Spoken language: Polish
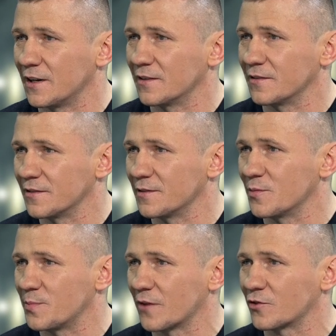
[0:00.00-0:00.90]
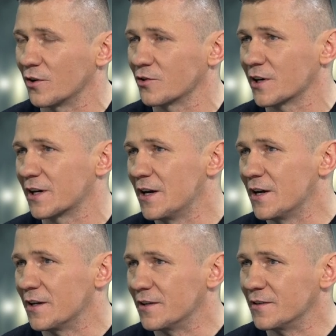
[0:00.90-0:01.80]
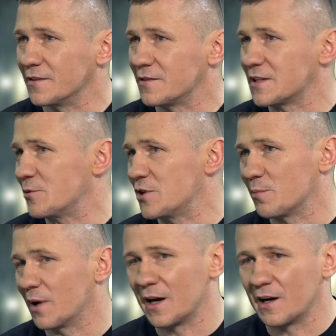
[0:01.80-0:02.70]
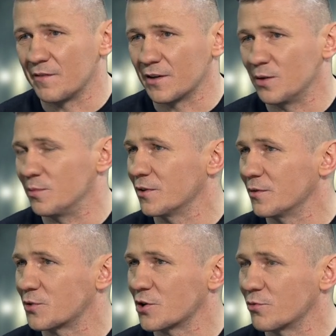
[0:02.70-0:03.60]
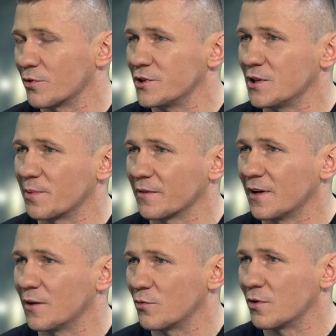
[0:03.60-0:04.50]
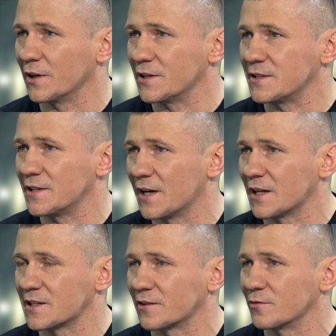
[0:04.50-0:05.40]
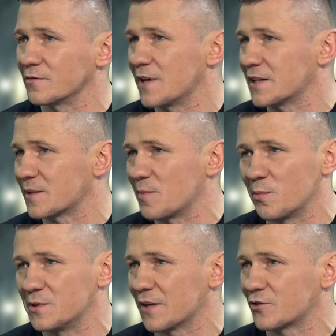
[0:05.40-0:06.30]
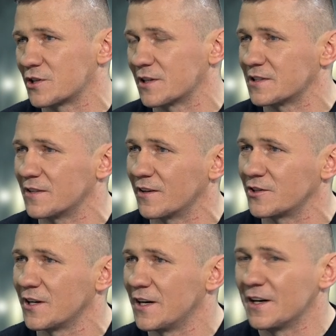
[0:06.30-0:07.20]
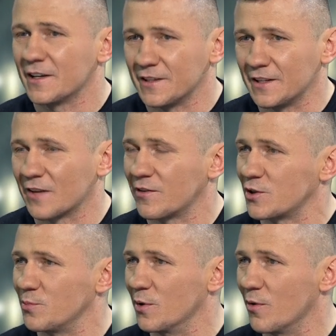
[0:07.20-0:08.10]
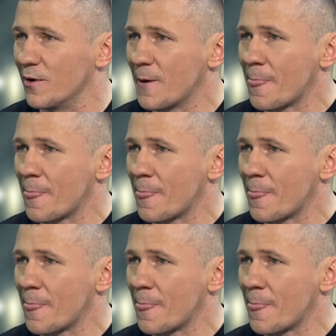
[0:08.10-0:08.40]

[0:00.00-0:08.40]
e, pierwszy roczek, e, cały dzień balanga, wiadomo, no przyszły urodziny, prawda, ukochany syn Jacek, to Jacek miał być zawsze się nazywać i tak właśnie było.